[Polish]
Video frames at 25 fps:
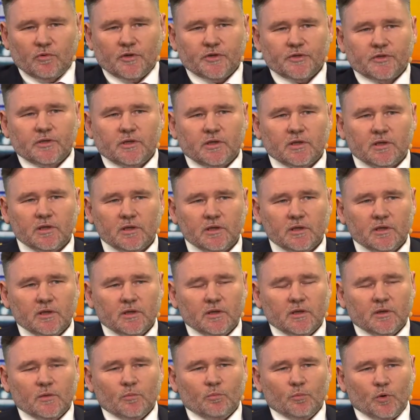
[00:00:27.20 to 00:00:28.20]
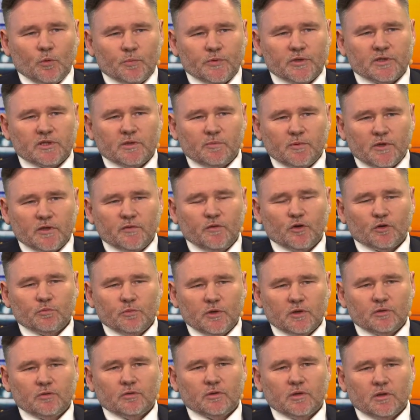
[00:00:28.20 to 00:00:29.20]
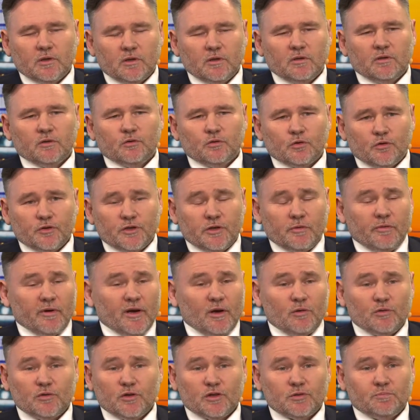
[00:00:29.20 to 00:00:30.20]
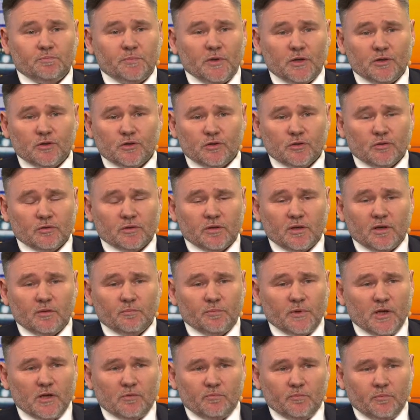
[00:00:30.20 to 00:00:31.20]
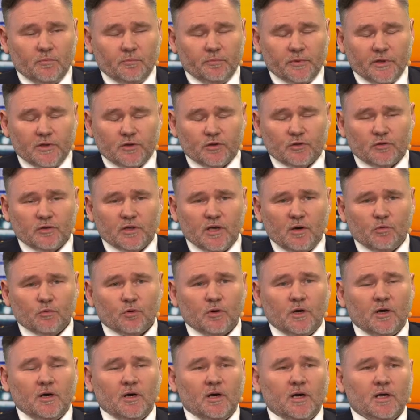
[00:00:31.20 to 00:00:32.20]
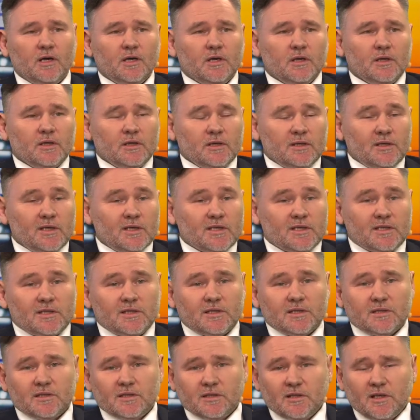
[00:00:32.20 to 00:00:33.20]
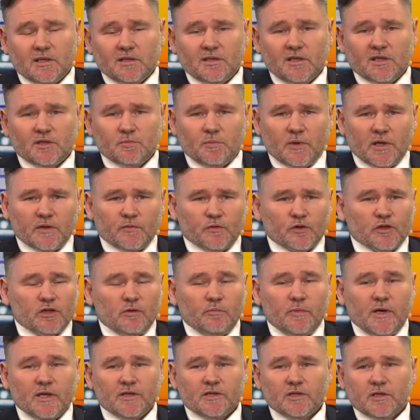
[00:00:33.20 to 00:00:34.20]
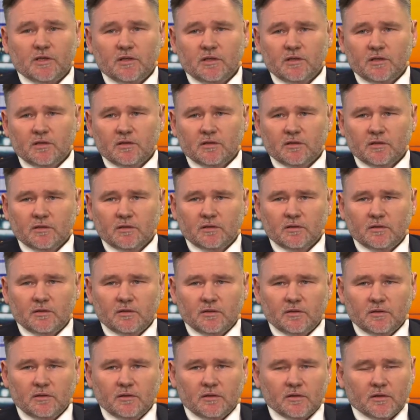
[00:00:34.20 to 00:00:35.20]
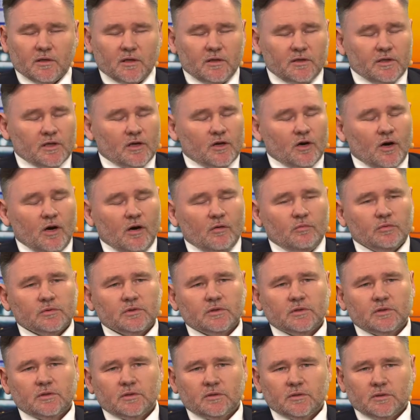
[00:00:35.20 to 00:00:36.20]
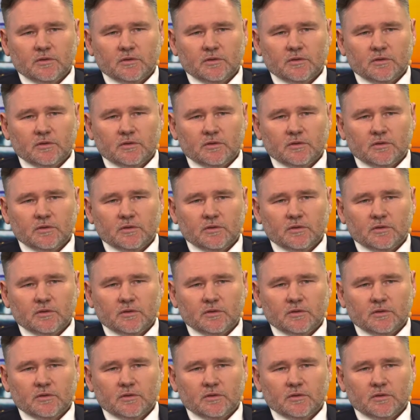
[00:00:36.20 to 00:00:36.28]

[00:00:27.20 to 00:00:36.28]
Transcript: właśnie poprzez te platformy, które, które działają. To jest 50, 50 euro, a jest jedna z platform niemieckich, e, ClickOwn, e,